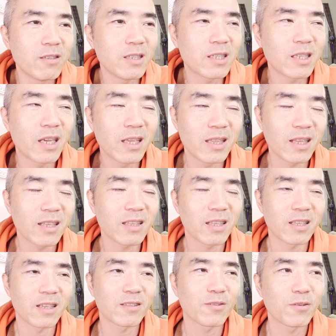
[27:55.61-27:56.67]
売り切れになっ
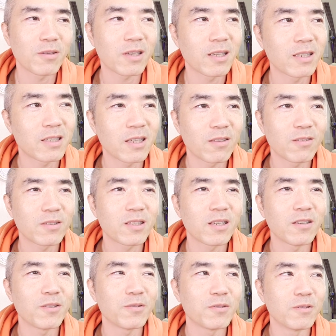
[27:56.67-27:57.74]
てた創建者の
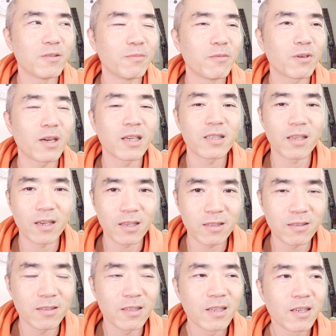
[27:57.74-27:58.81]
全粒粉をもう一回探
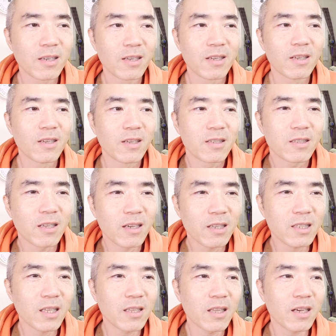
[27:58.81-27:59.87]
す
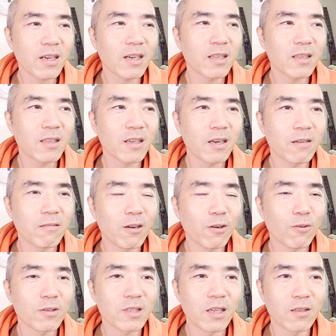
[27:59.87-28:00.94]
探してなかったら和
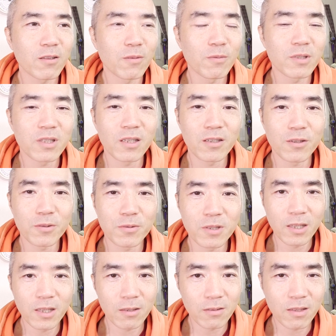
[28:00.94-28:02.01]
子さんのも全粒
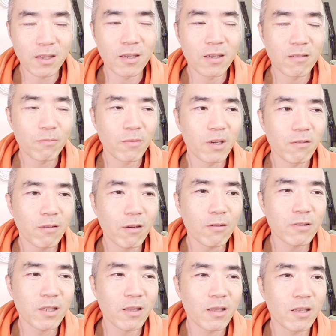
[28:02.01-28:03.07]
なるな。まあ和
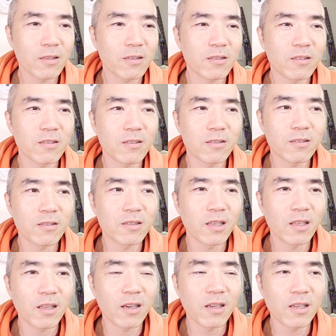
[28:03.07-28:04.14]
子さんのやつ
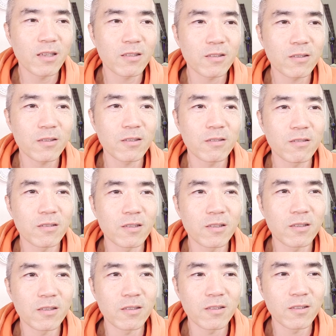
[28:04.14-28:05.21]
値段安
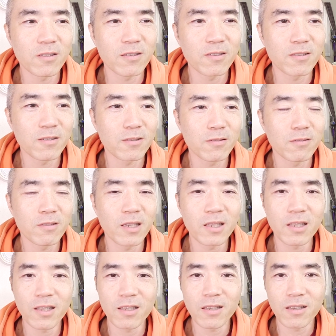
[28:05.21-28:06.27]
い上
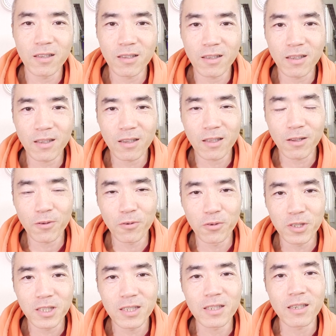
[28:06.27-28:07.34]
に結構美
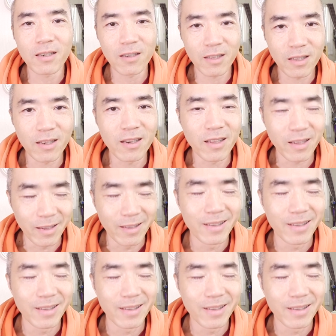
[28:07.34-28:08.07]
味しいからね、あれ。